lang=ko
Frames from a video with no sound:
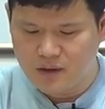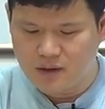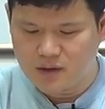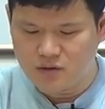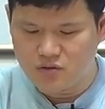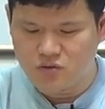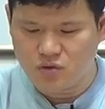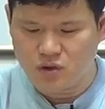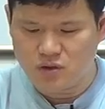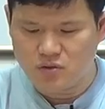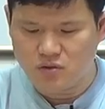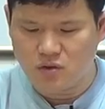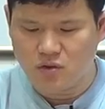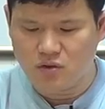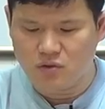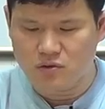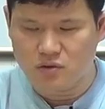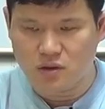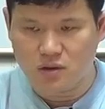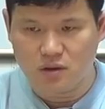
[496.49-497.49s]
그
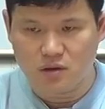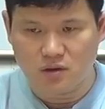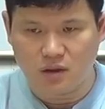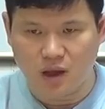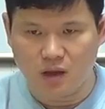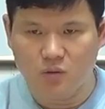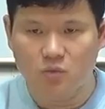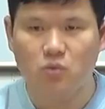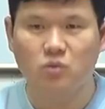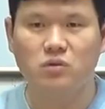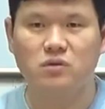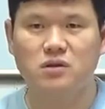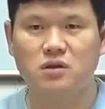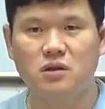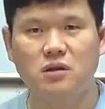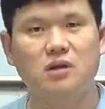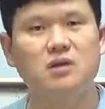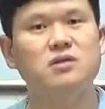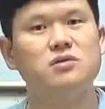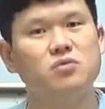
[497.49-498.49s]
중에서 이제 대놓고
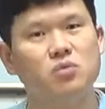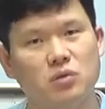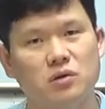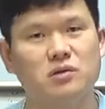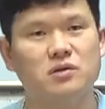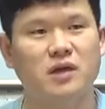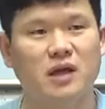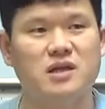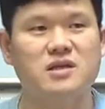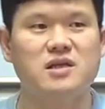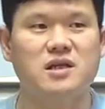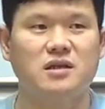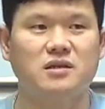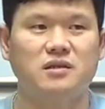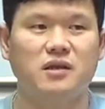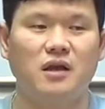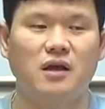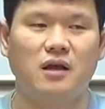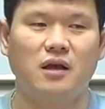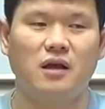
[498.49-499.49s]
들리는 소리는
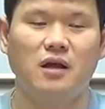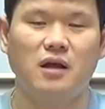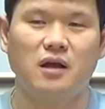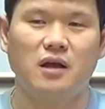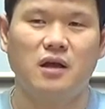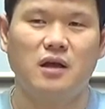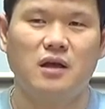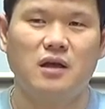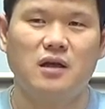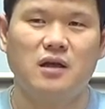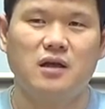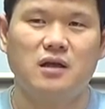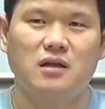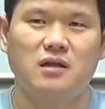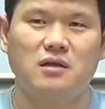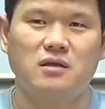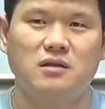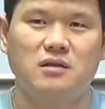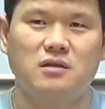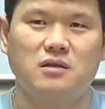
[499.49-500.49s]
괜찮은데
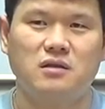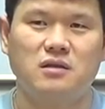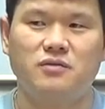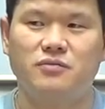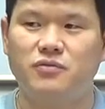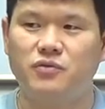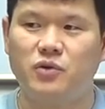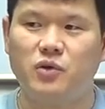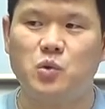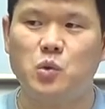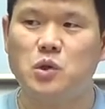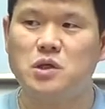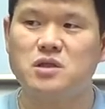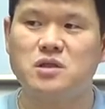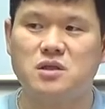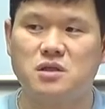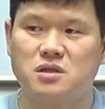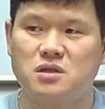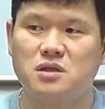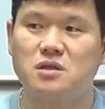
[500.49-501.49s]
이
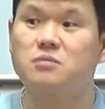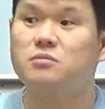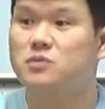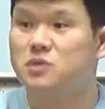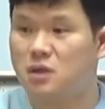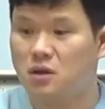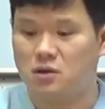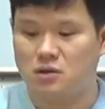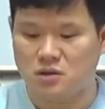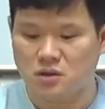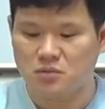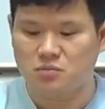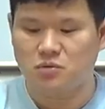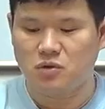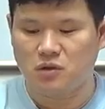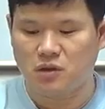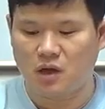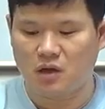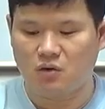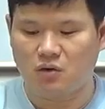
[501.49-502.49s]
프리퀀시 지금 이제
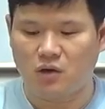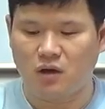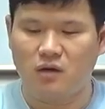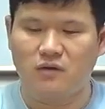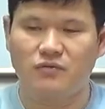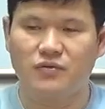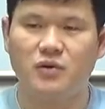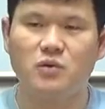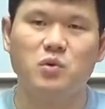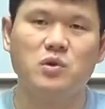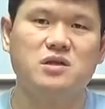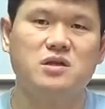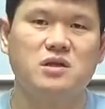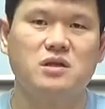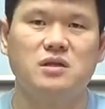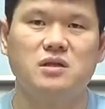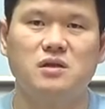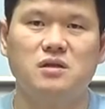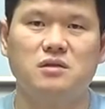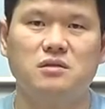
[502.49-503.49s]
이제부터 다뤄야 할
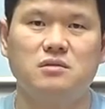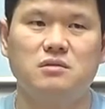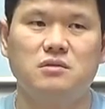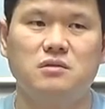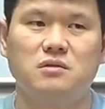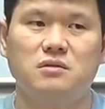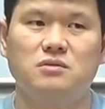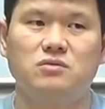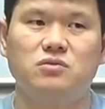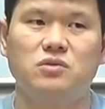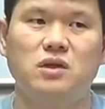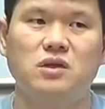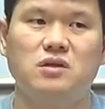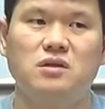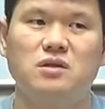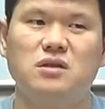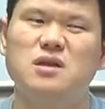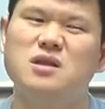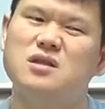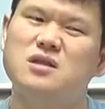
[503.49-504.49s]
프리퀀시는 우리가
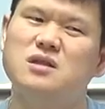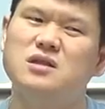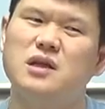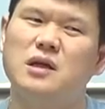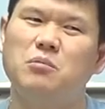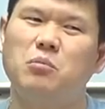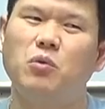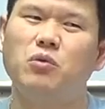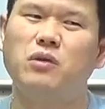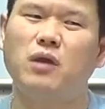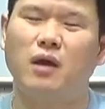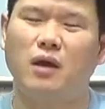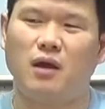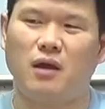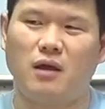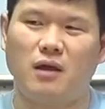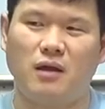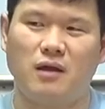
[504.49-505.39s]
느끼질 잘 못해.